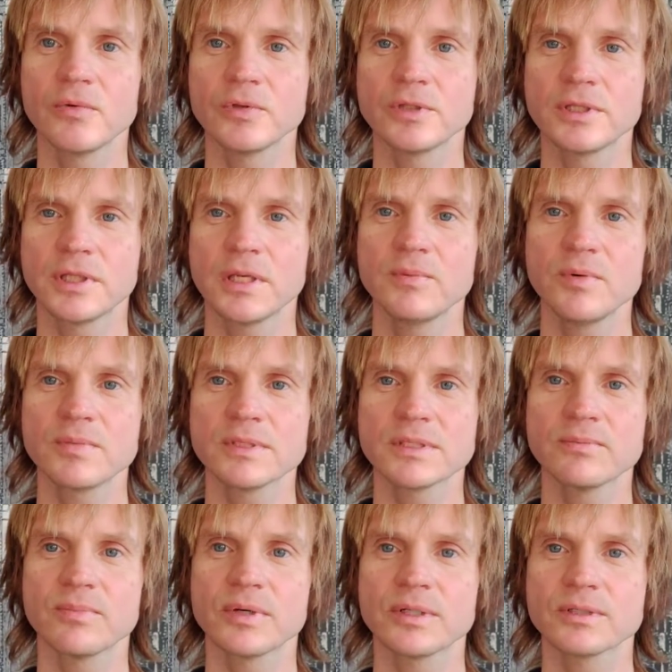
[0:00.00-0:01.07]
Вот. Таким
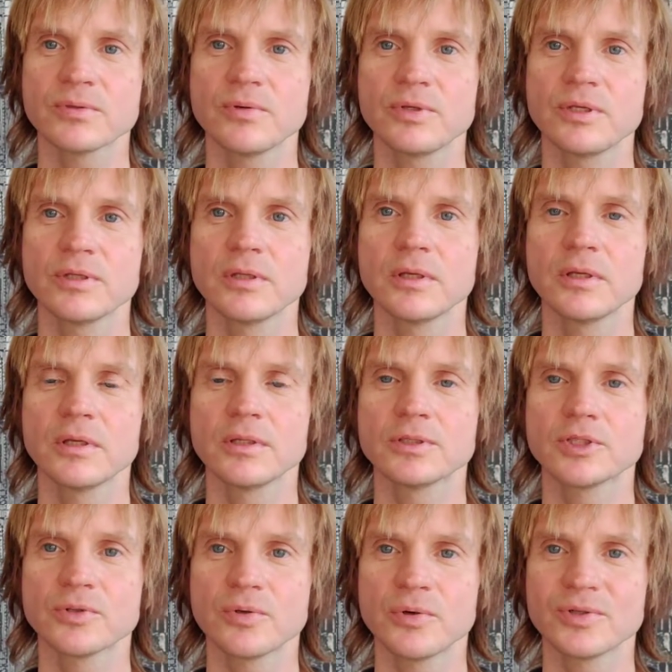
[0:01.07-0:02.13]
образом происходит
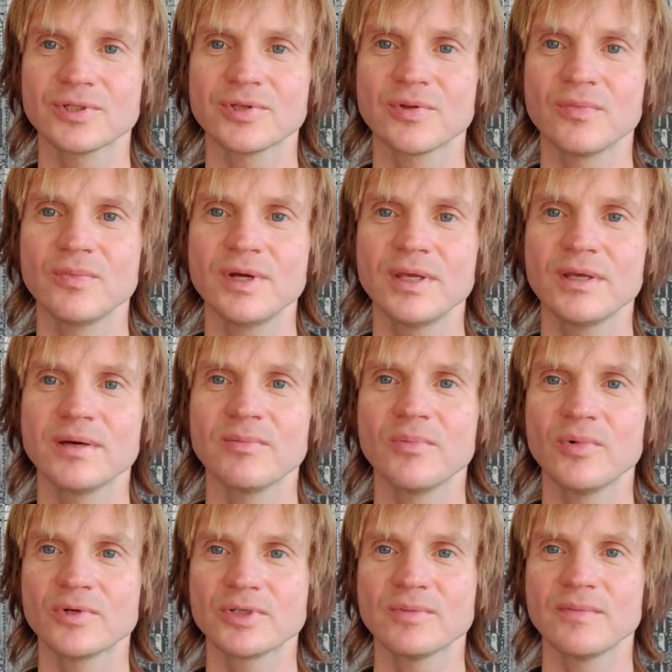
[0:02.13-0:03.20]
что? Что мы
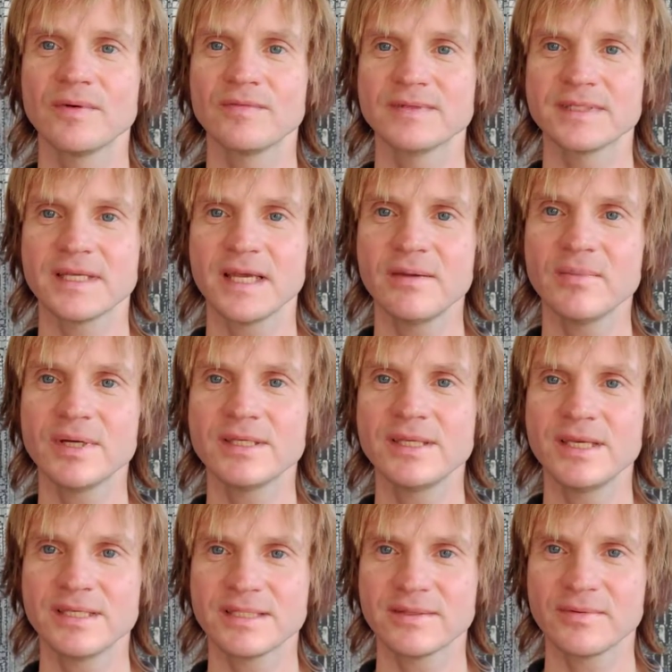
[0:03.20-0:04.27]
можем
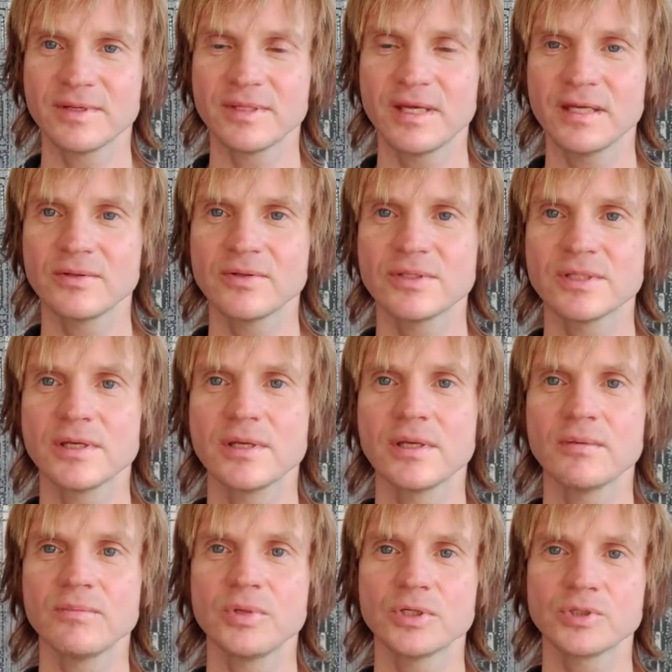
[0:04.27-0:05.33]
взаимодействовать, да? то есть
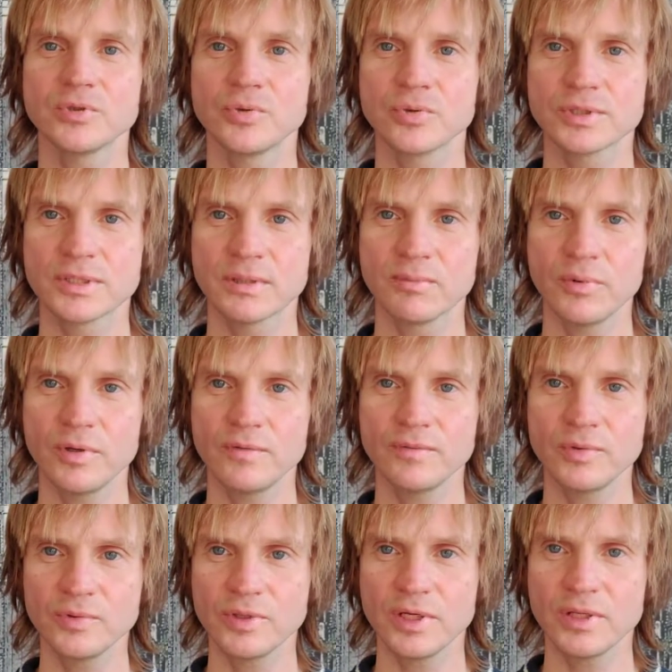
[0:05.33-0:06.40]
между
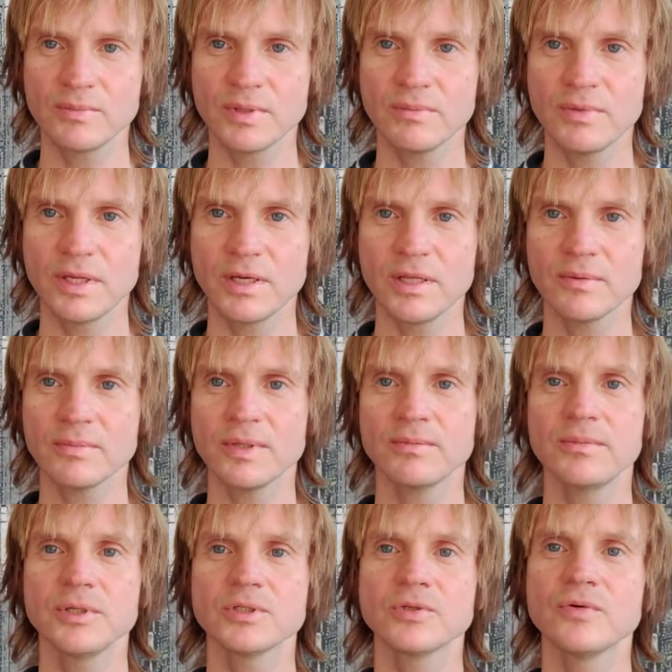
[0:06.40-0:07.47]
собой, внутренним
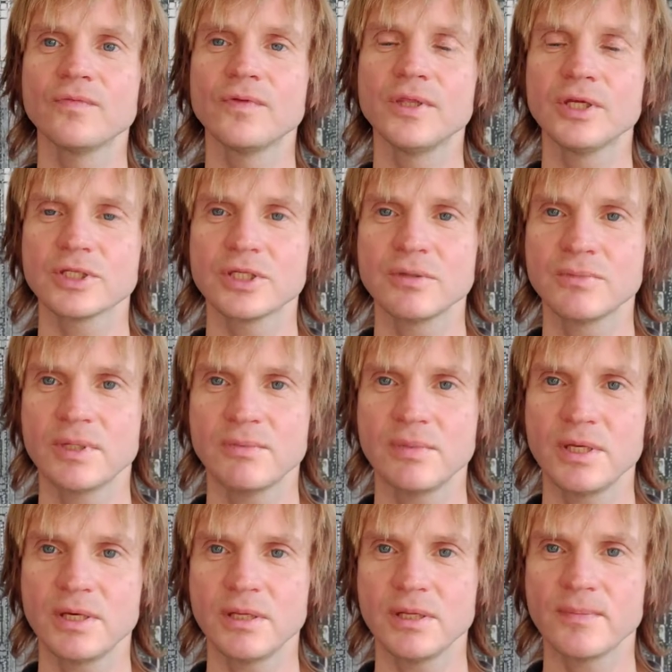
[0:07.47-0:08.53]
намерением и между внешним
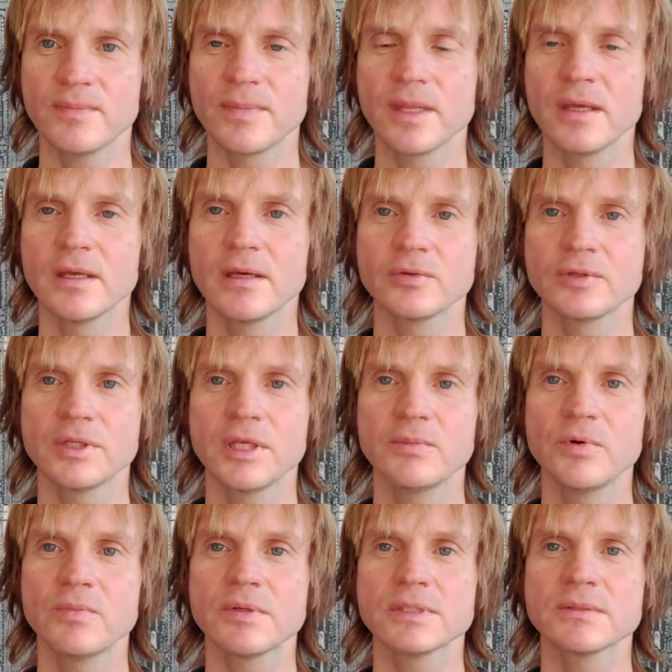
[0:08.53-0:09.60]
намерением. Вот
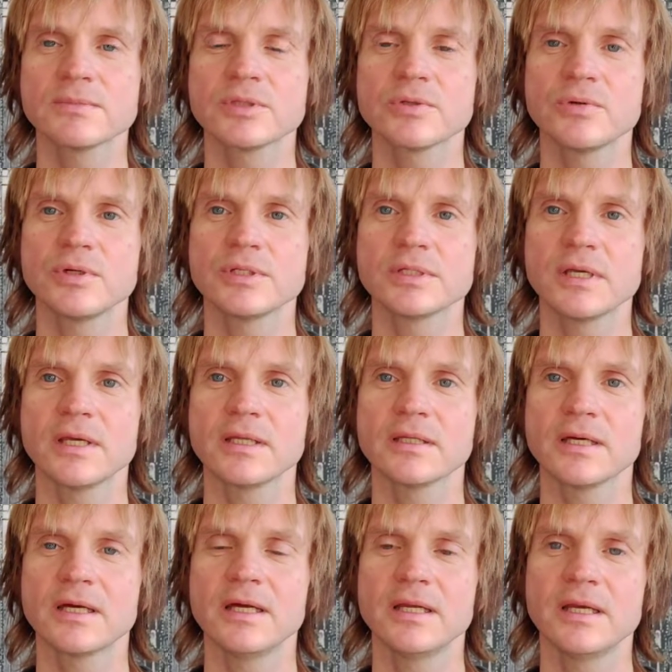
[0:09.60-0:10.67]
таким образом строится
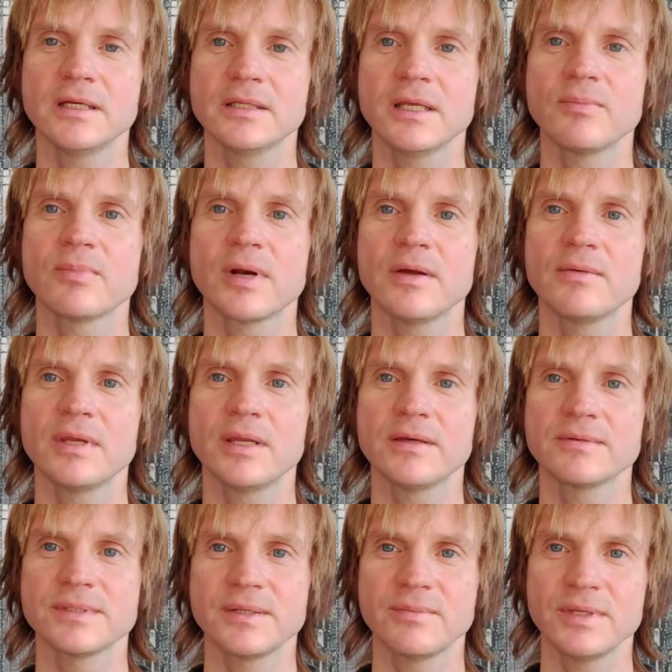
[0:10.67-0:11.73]
это корректное,
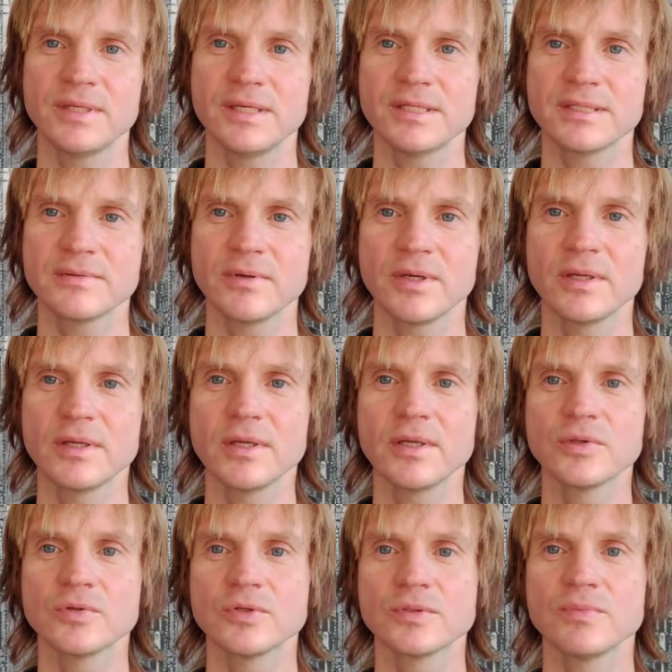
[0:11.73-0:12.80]
правильное взаимодействие.
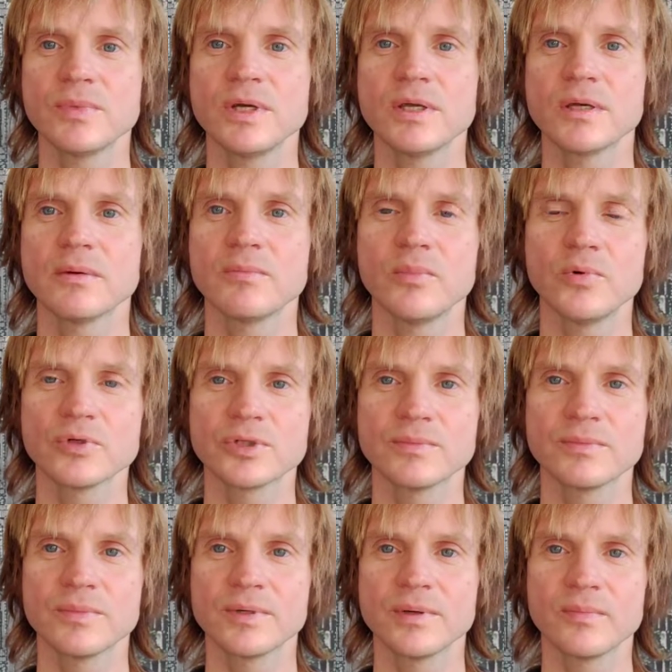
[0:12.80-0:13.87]
То есть мы
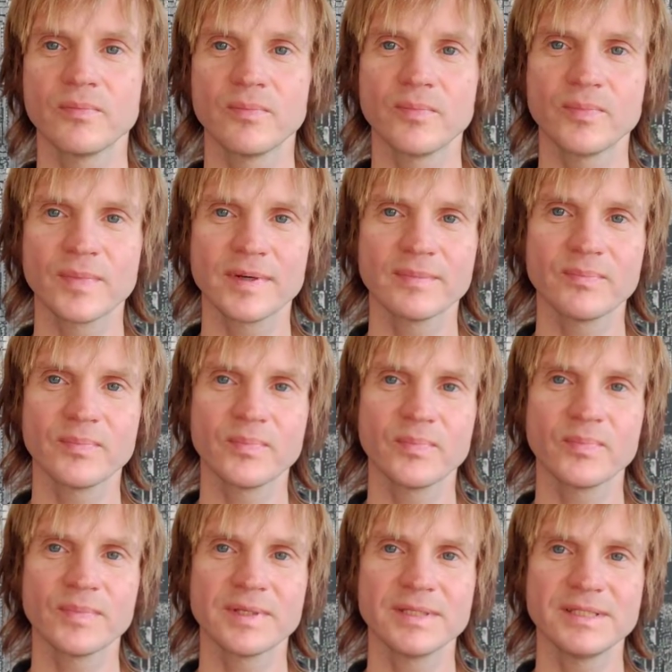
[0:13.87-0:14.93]
можем
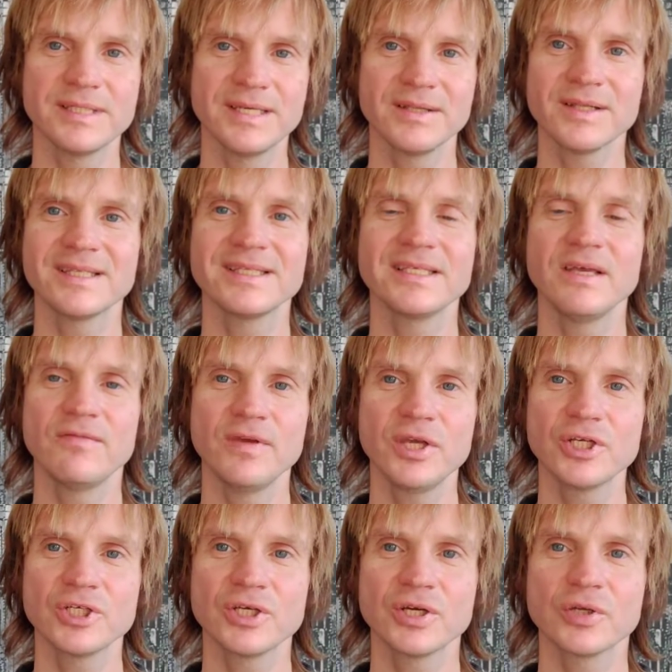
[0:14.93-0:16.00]
делать те
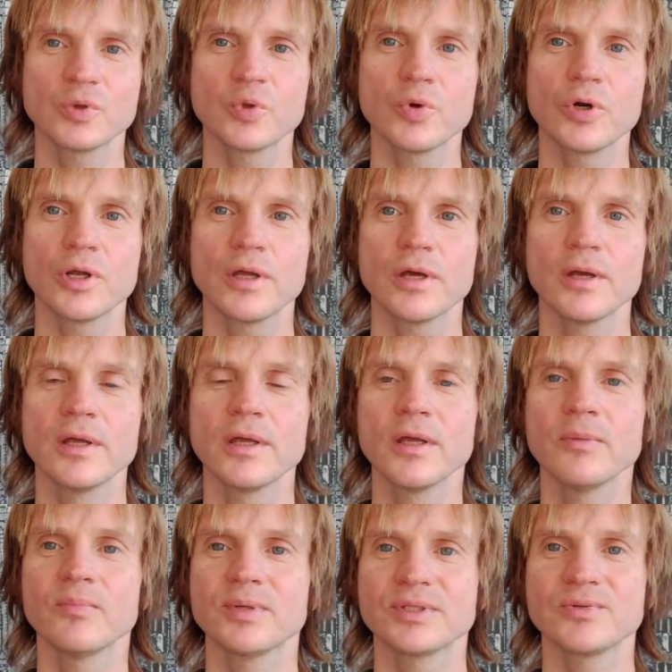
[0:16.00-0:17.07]
вещи, которые,
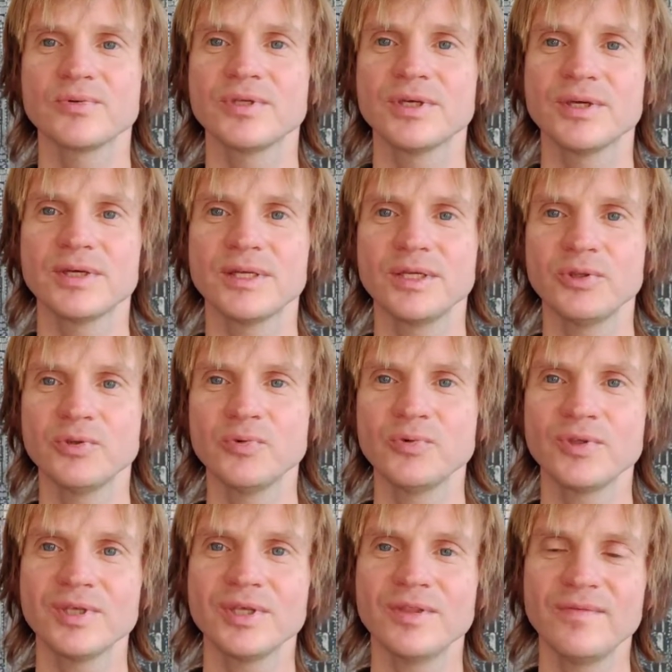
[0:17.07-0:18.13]
по сути,
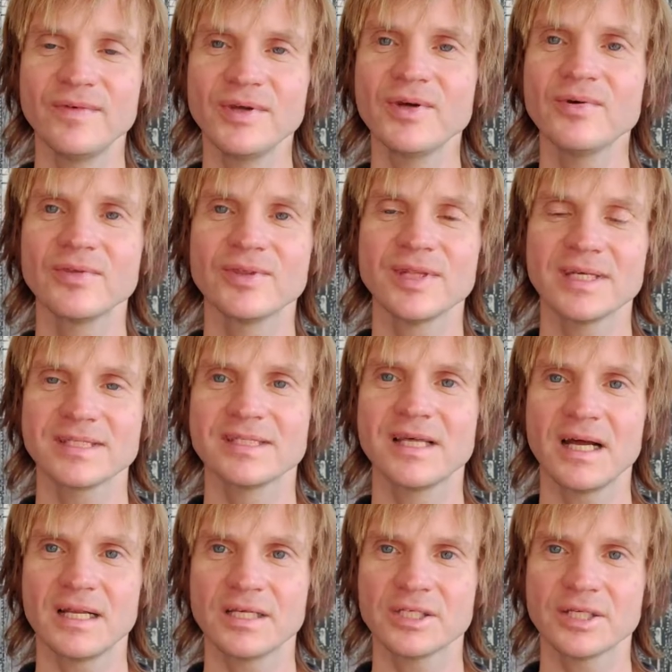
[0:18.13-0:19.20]
идут и двигают
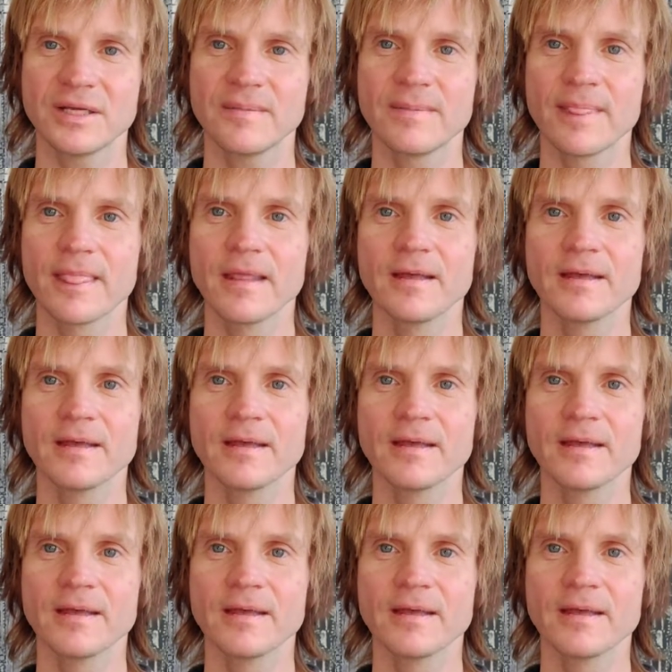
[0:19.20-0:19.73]
нас дальше.